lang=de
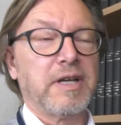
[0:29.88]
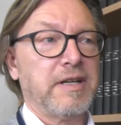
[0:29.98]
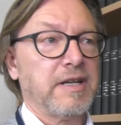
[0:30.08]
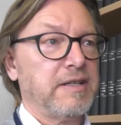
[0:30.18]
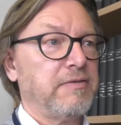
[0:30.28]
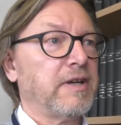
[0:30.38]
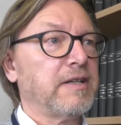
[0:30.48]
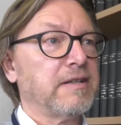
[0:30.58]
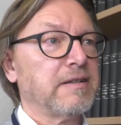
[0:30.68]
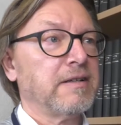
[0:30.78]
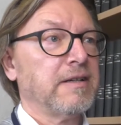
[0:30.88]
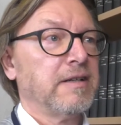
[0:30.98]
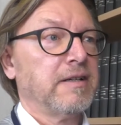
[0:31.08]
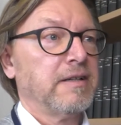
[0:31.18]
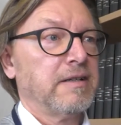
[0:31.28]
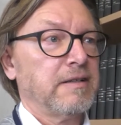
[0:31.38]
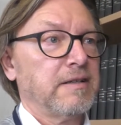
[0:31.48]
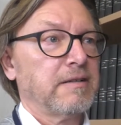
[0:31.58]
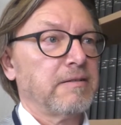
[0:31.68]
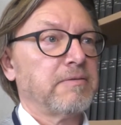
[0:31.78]
der Energiewende
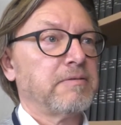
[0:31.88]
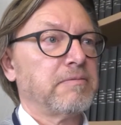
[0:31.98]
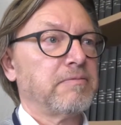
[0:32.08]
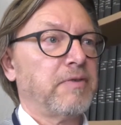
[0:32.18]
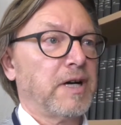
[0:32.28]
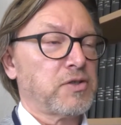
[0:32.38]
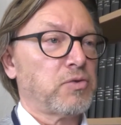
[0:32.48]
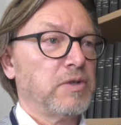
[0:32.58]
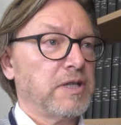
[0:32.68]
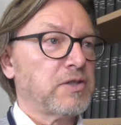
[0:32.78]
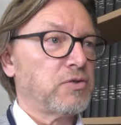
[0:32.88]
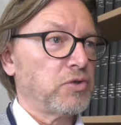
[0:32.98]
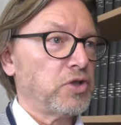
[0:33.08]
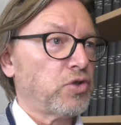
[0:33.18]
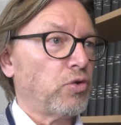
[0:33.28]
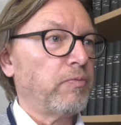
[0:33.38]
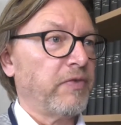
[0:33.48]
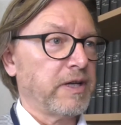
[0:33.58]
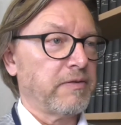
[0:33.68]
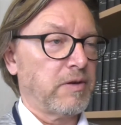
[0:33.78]
äh, war zunächst nur die
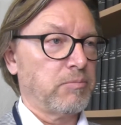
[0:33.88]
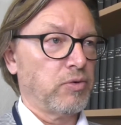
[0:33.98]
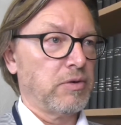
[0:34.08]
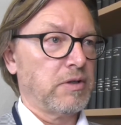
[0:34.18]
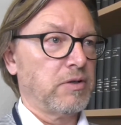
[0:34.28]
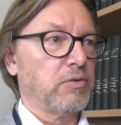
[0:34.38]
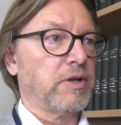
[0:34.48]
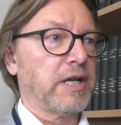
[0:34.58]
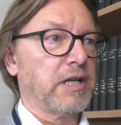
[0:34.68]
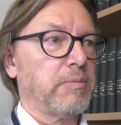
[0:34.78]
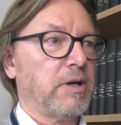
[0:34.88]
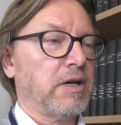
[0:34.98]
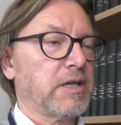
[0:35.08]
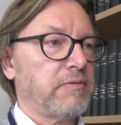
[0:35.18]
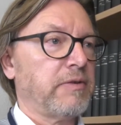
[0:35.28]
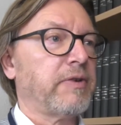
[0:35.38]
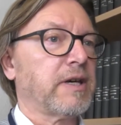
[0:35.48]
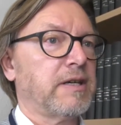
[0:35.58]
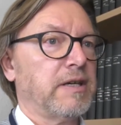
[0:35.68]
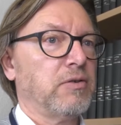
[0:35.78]
Stromwende verbunden und andere Bereiche wie
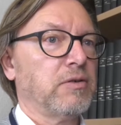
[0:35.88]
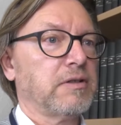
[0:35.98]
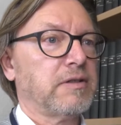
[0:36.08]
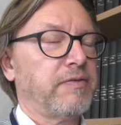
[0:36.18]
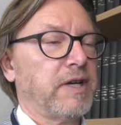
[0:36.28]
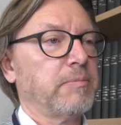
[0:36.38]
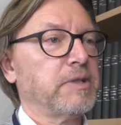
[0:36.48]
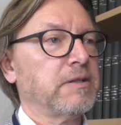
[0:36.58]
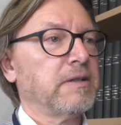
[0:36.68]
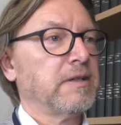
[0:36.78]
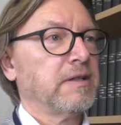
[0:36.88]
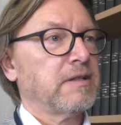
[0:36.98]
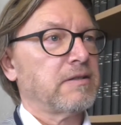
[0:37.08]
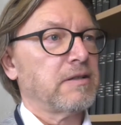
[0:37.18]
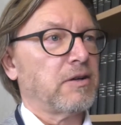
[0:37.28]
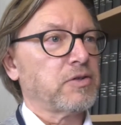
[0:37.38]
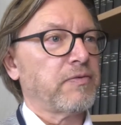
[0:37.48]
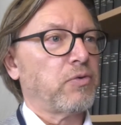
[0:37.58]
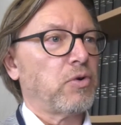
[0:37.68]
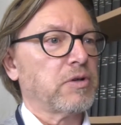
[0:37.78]
Verkehr und Wärme sind
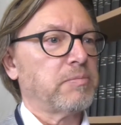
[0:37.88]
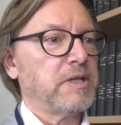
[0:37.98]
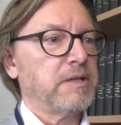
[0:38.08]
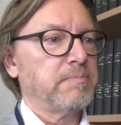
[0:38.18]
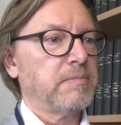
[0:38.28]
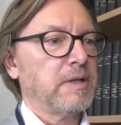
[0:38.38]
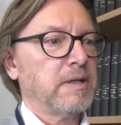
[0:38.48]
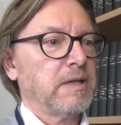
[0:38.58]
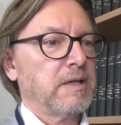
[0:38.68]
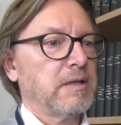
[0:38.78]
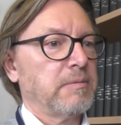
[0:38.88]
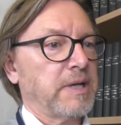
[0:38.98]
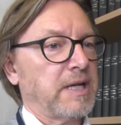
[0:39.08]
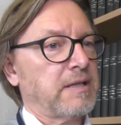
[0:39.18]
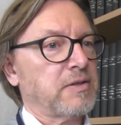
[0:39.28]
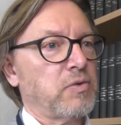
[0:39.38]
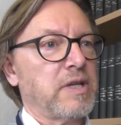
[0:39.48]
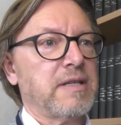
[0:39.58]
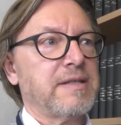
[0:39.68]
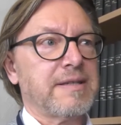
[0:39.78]
außen vor geblieben. Äh, man hat also
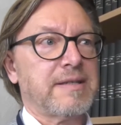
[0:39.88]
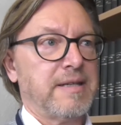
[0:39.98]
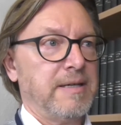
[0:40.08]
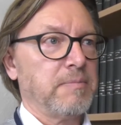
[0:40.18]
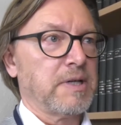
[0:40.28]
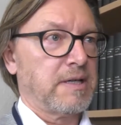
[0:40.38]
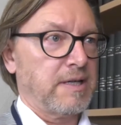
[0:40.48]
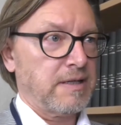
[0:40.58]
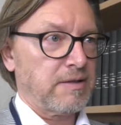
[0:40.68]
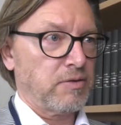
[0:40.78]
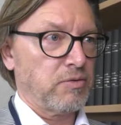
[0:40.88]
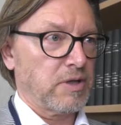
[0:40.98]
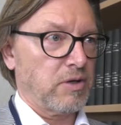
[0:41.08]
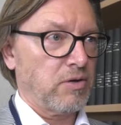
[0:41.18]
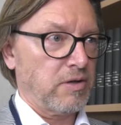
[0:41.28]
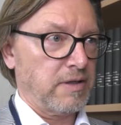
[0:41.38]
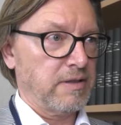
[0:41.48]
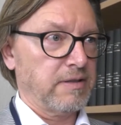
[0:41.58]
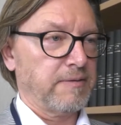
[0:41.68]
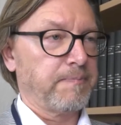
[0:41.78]
nicht in Systemen gedacht und auch
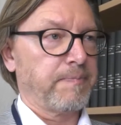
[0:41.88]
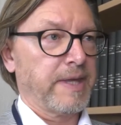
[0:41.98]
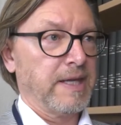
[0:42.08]
ähm,